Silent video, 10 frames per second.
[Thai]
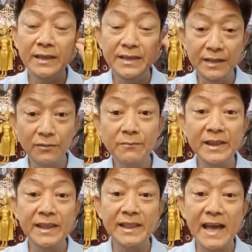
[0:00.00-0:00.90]
หินลงไป
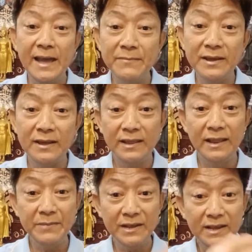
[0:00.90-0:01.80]
ในน้ำอ่ะ
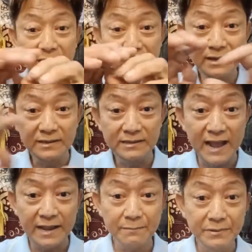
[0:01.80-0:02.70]
แล้วมันเกิดเกิด
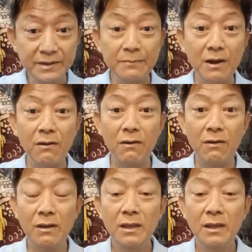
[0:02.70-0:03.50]
การกระเพื่อมออก